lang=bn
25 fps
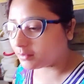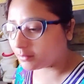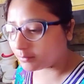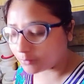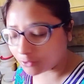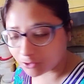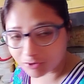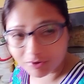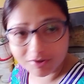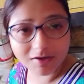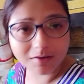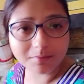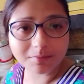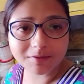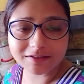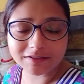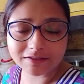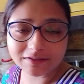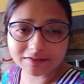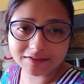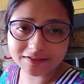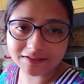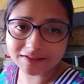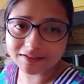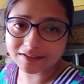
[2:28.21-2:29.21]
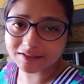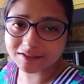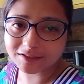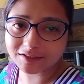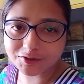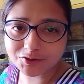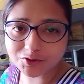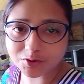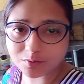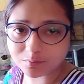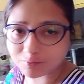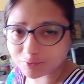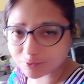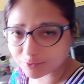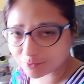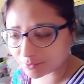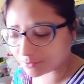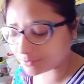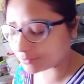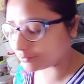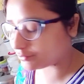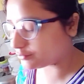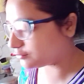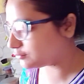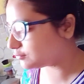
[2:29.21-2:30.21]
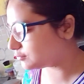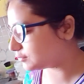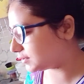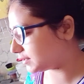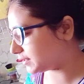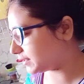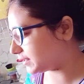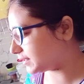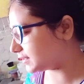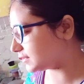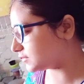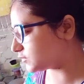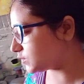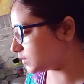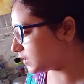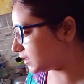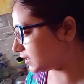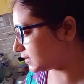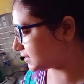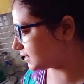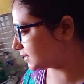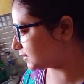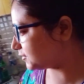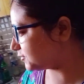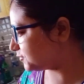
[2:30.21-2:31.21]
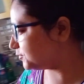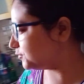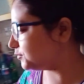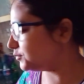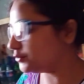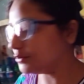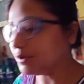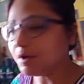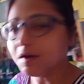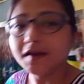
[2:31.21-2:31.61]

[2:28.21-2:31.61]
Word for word: মশলা বাজার যেটা সেই সমস্ত কিছু করে রেখেছিল আজকে শুধু